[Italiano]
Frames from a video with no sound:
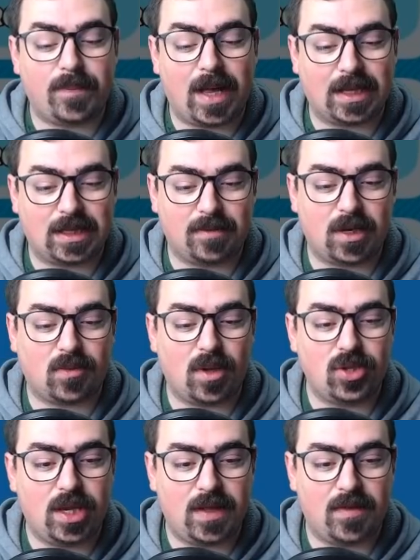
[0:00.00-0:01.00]
parte per
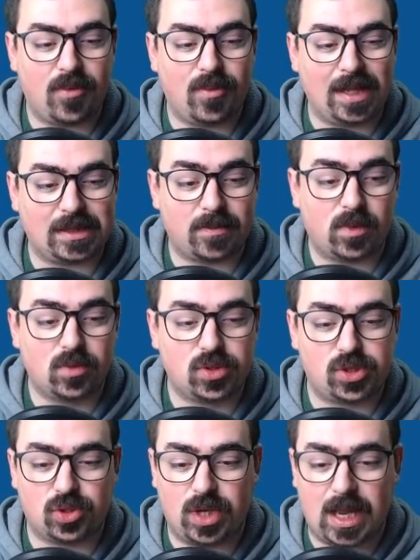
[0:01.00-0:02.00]
quando arriva un'altra
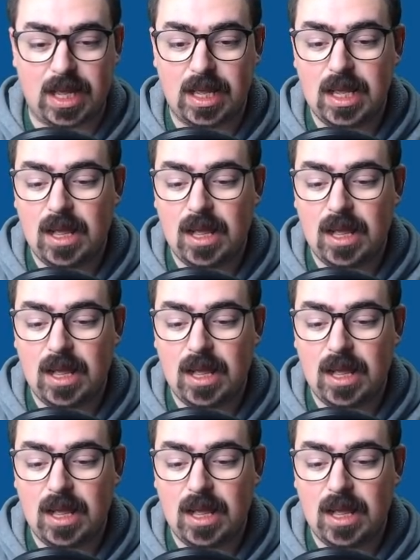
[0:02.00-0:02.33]
promozione